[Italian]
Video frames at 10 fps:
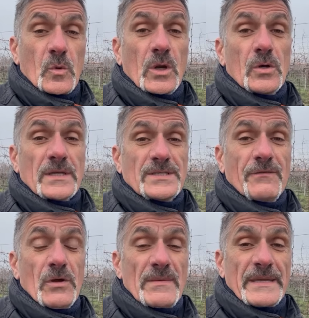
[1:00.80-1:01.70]
Qualora si
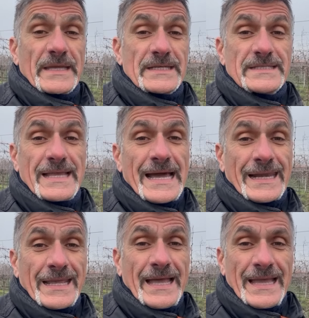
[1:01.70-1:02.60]
voglia
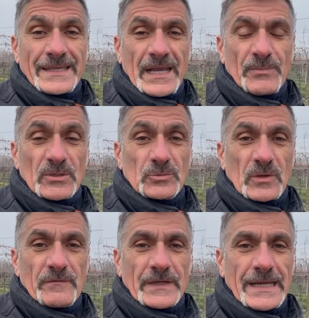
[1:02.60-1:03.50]
meccanizzare anche la potatura
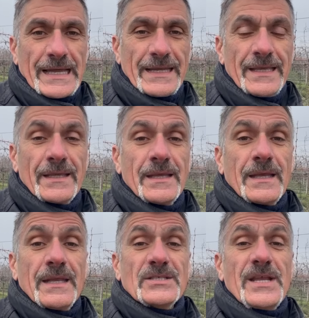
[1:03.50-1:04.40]
invernale,
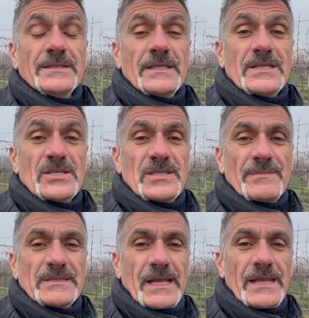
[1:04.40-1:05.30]
la scelta del
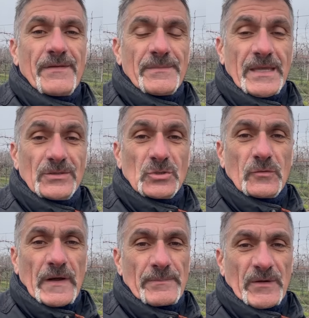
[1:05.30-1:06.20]
sistema di allevamento
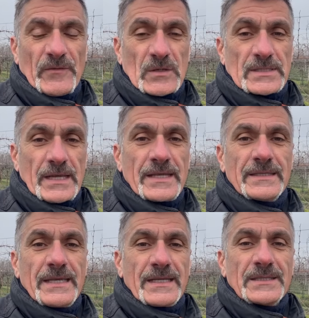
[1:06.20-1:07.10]
dovrà per forza
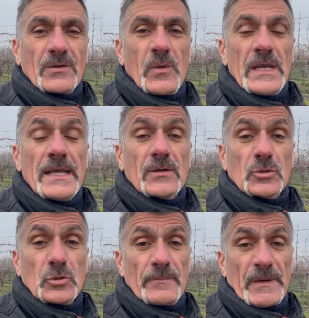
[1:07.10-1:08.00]
ricadere tra quelli a
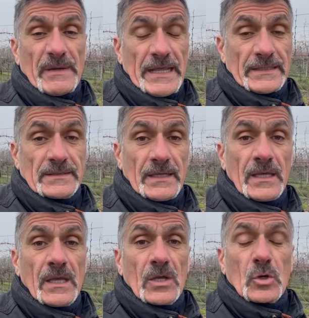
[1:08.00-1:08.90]
cordone permanente,
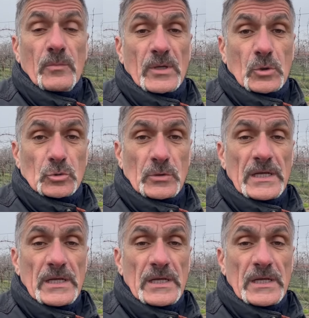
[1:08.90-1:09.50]
come cordone